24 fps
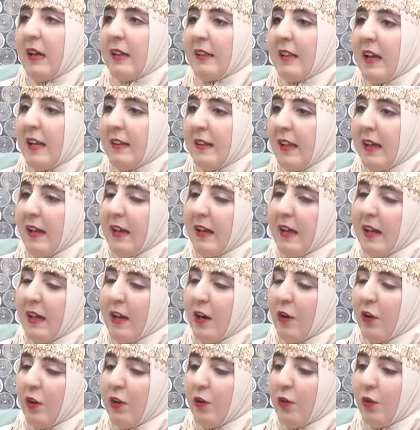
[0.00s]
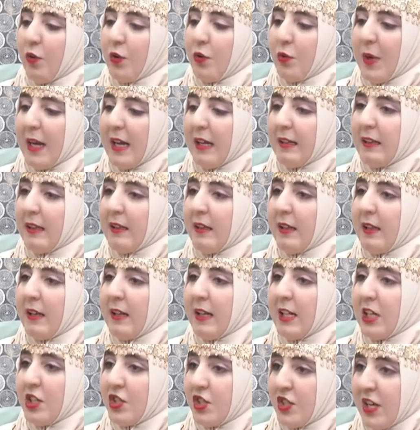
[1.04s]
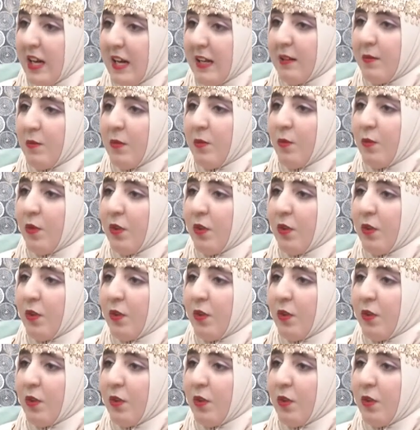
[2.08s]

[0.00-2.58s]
تحت عنوان لجان